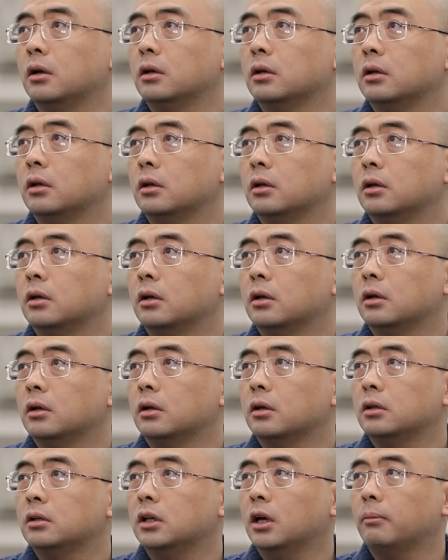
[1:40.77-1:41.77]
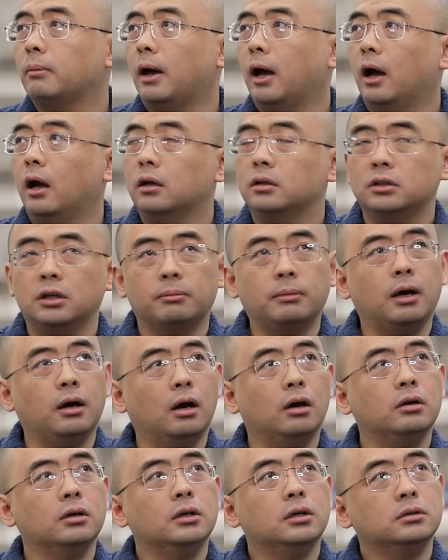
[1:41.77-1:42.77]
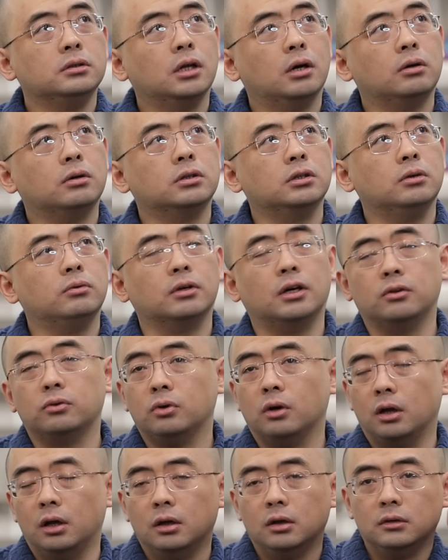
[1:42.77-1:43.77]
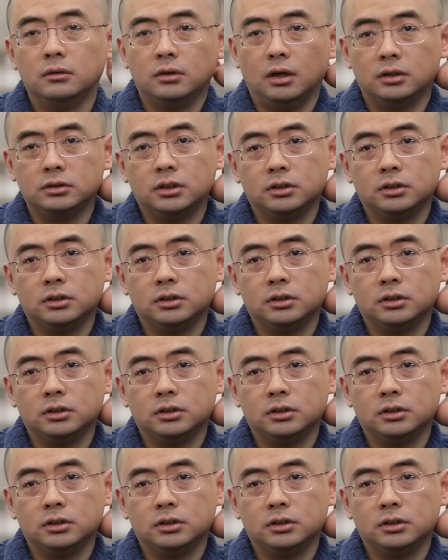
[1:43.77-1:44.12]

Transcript: 不是一样白，一样白啊，一样白。好，那我可能我看错了啊。